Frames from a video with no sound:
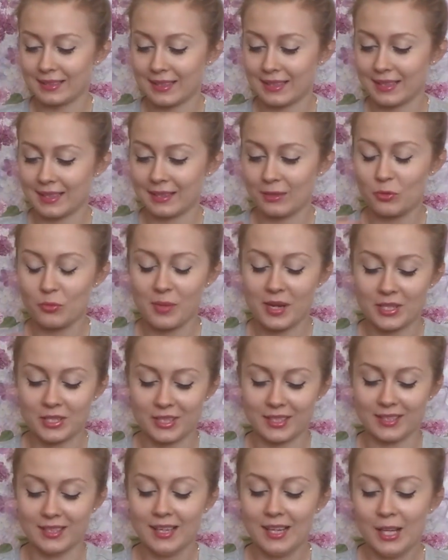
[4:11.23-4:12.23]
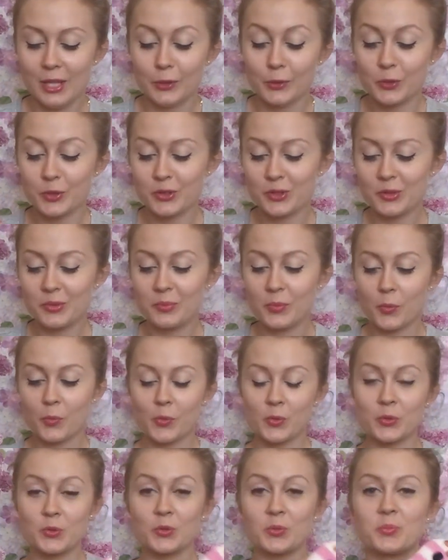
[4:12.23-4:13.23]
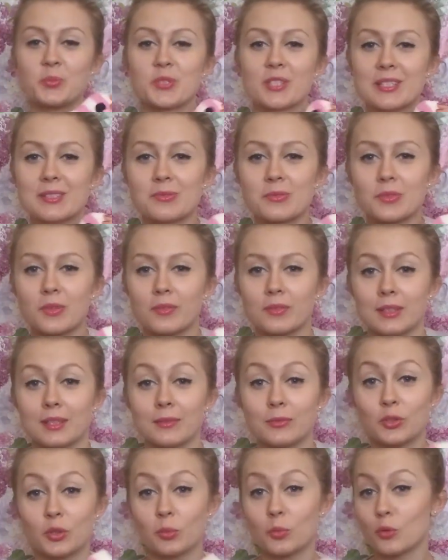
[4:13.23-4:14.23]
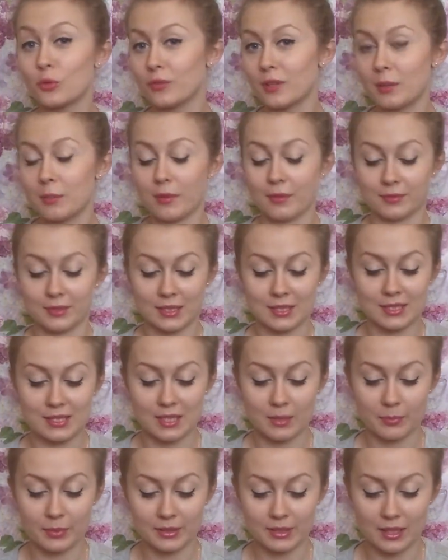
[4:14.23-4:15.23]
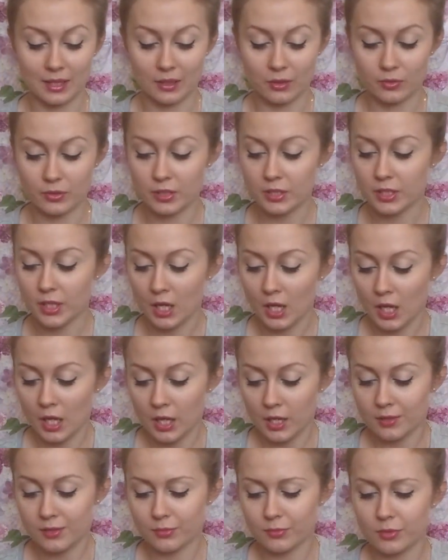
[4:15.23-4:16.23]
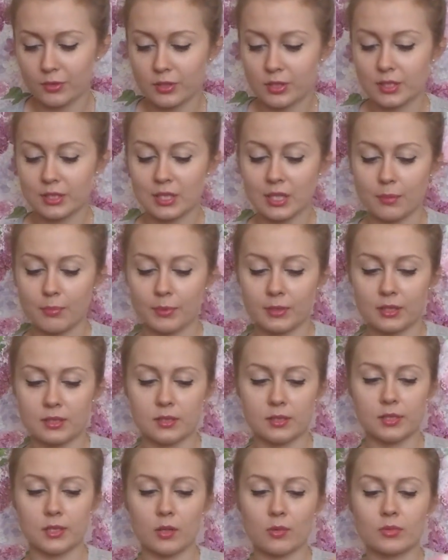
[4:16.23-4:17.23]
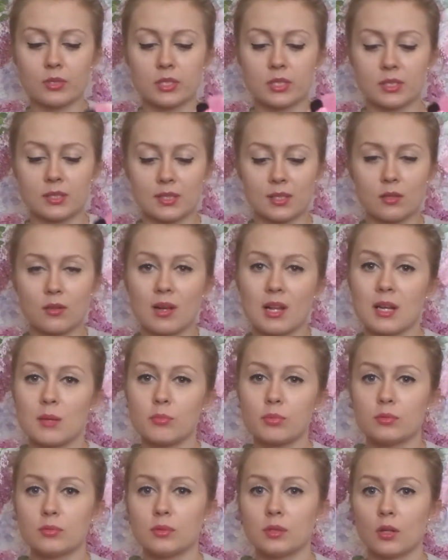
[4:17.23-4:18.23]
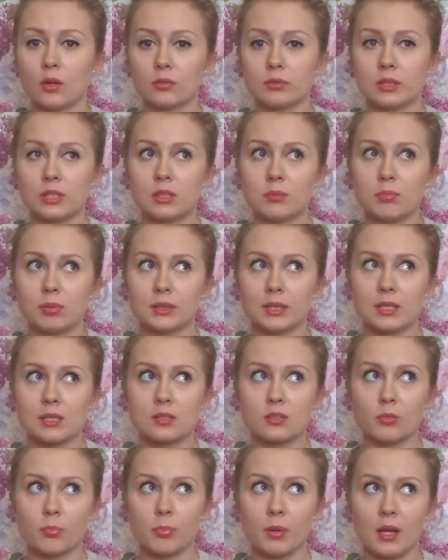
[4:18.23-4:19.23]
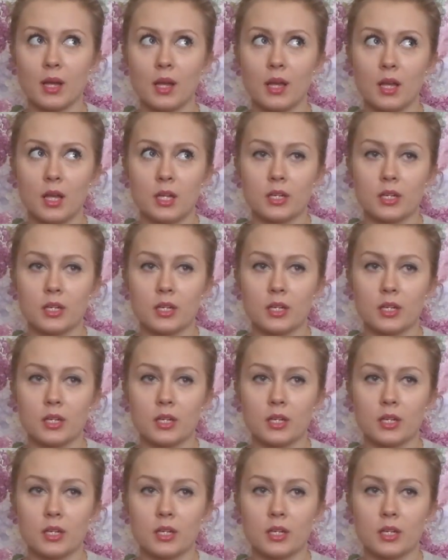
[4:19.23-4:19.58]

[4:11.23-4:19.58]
takie gumeczki. No są po prostu przecudowne, ja w domu uwielbiam w takich skarpetkach chodzić. I są to też skarpetki z działu dziesięcego, ale były one chyba na stopę